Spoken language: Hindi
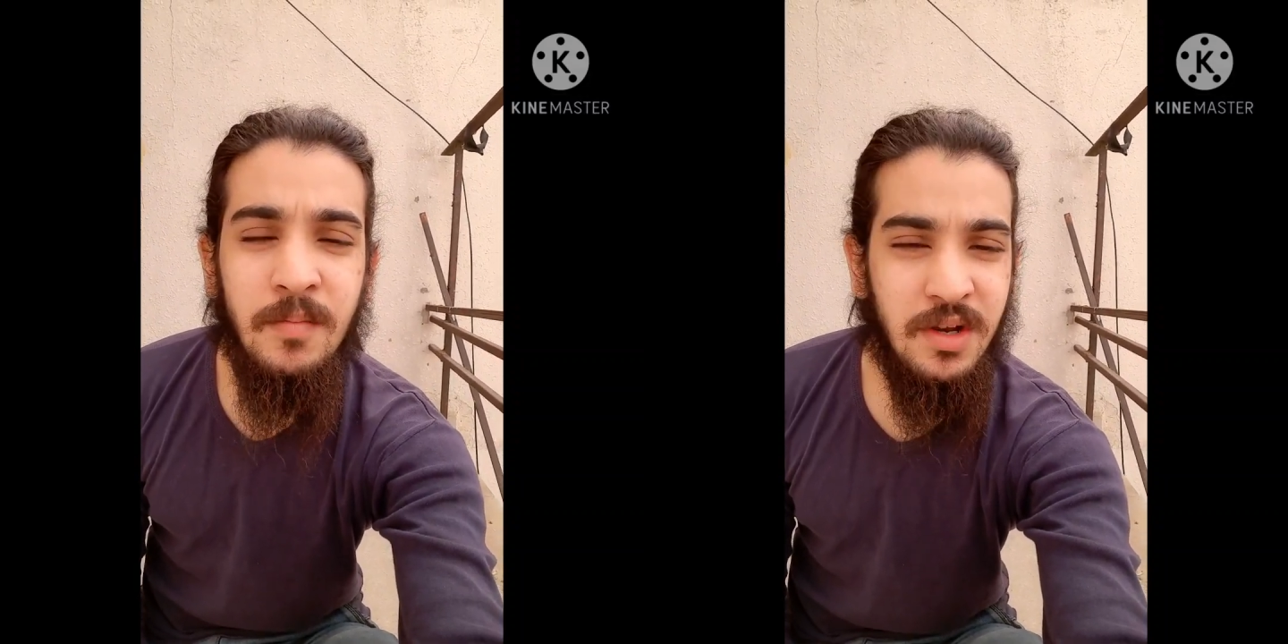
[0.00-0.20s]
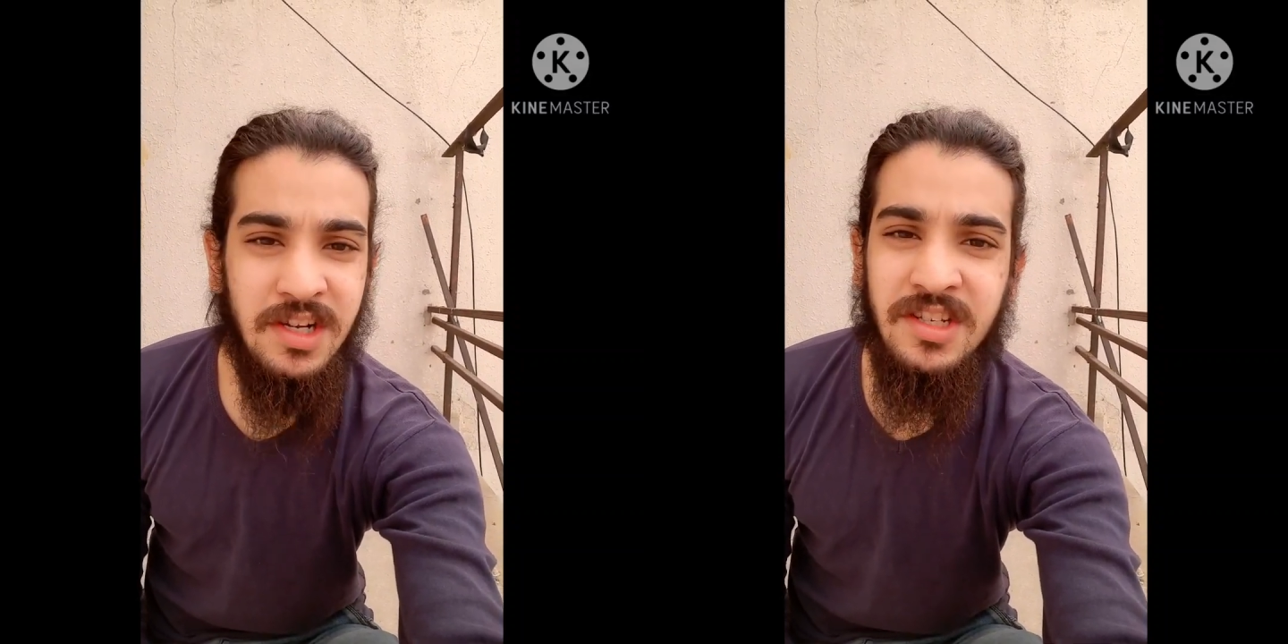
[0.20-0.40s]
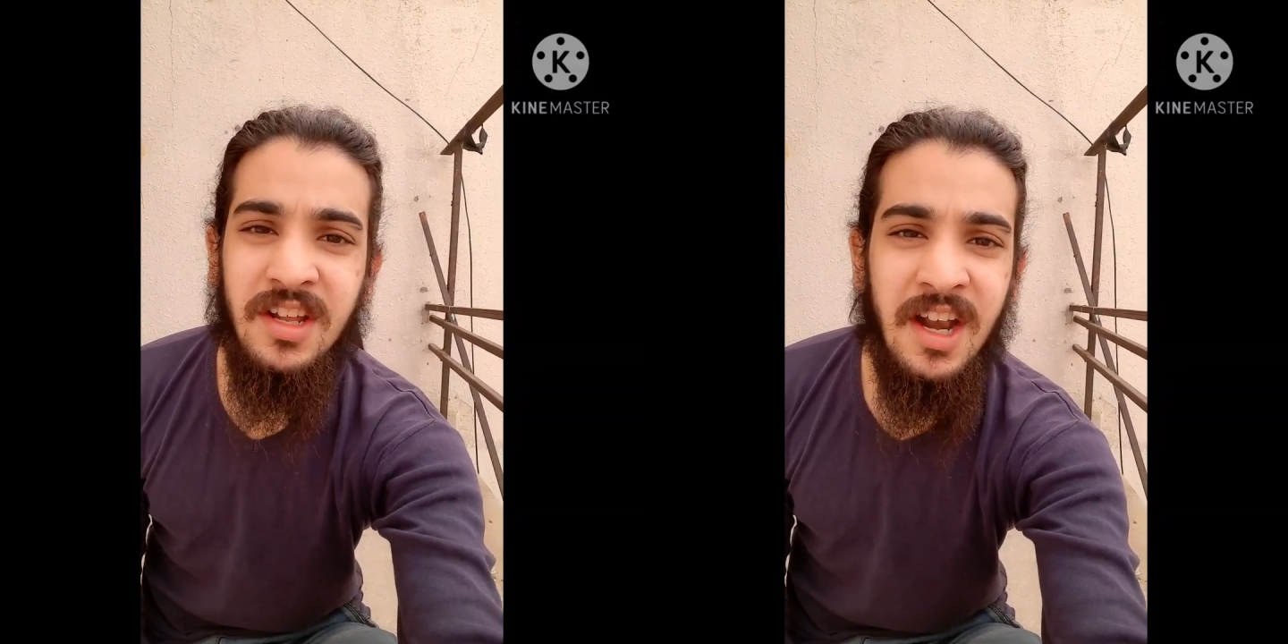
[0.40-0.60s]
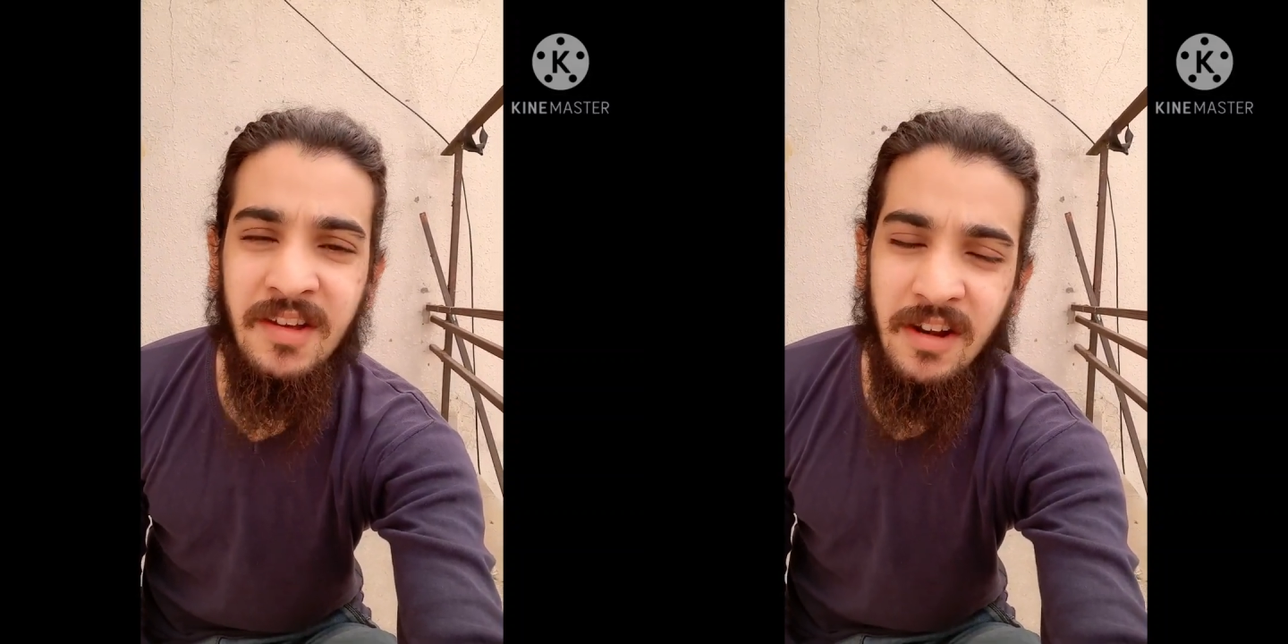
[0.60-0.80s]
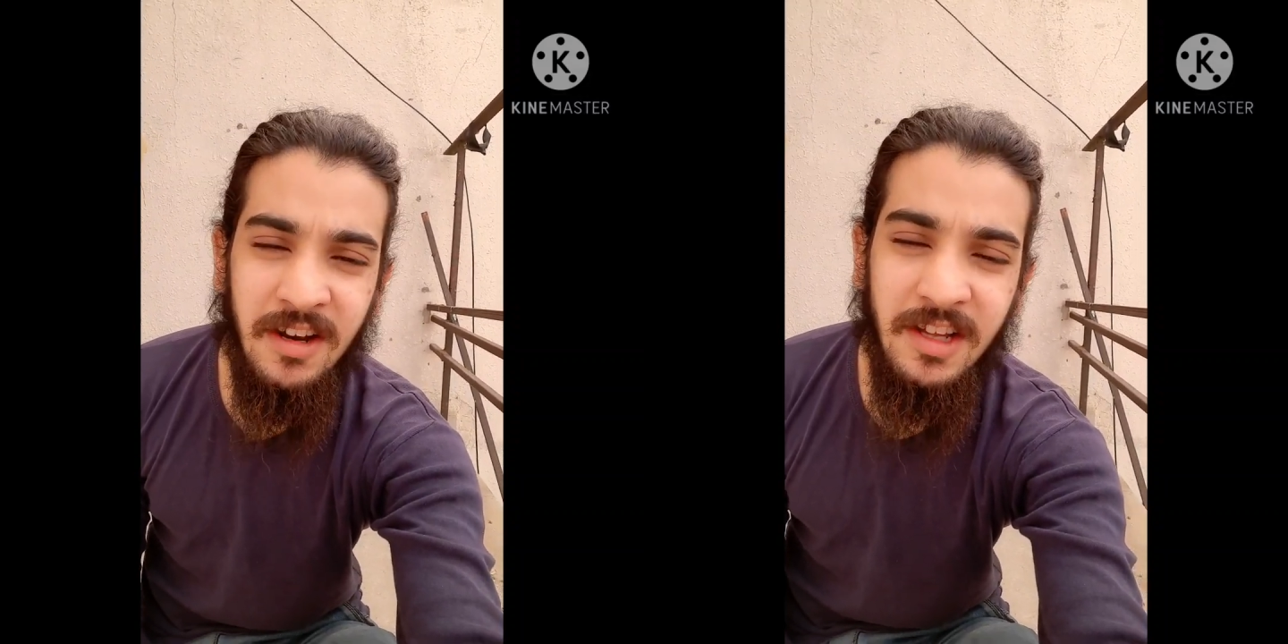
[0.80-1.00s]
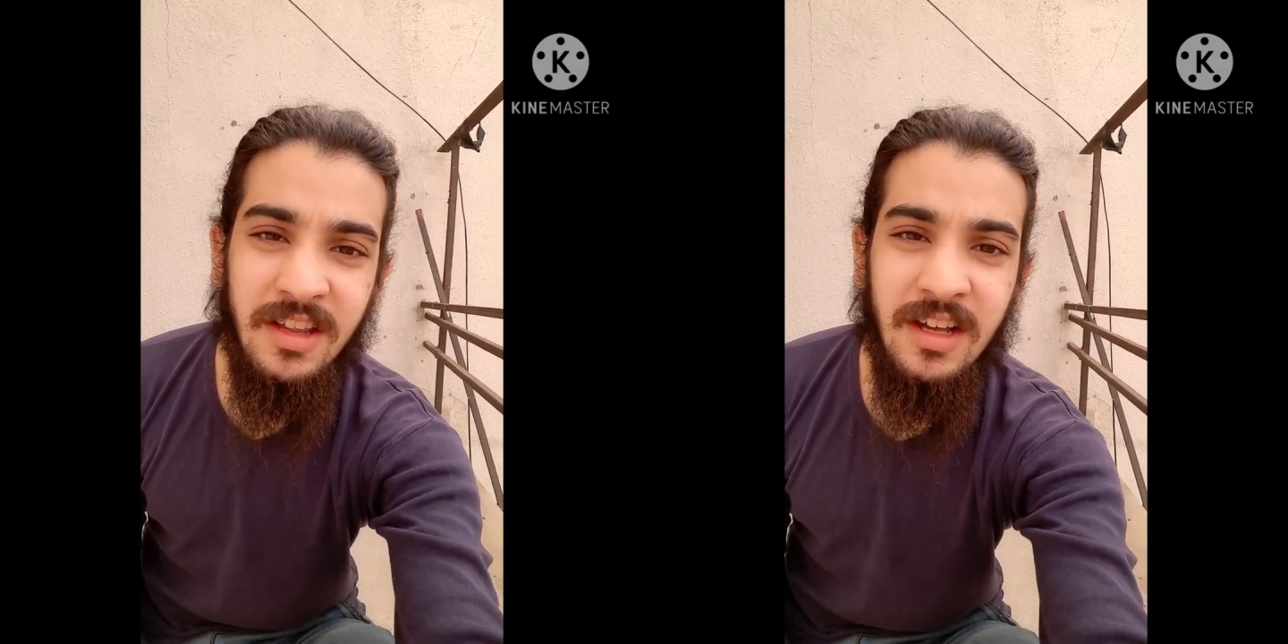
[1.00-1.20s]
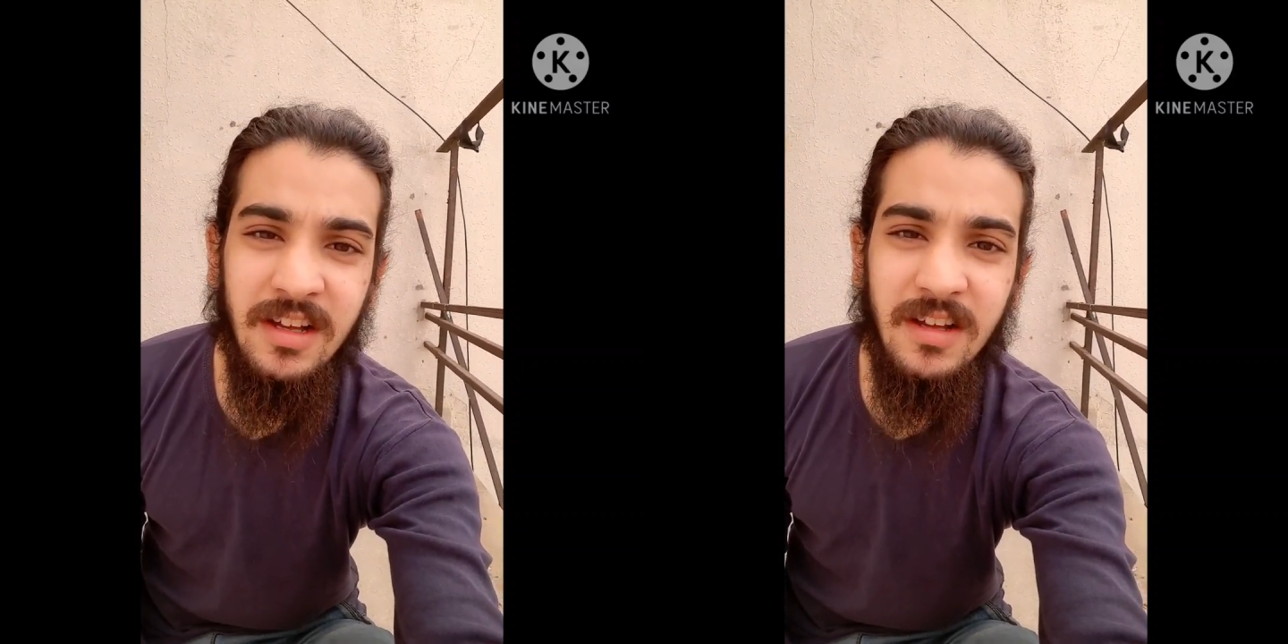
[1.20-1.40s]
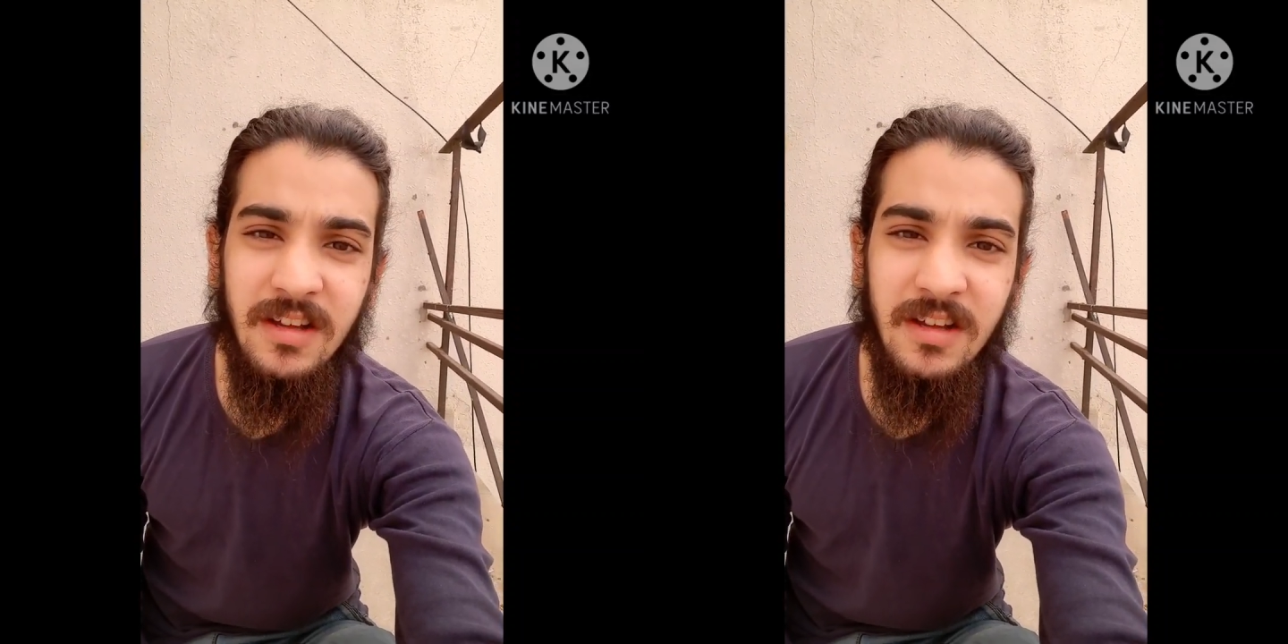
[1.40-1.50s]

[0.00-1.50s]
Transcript: महाराष्ट्र का रहने वाला नहीं था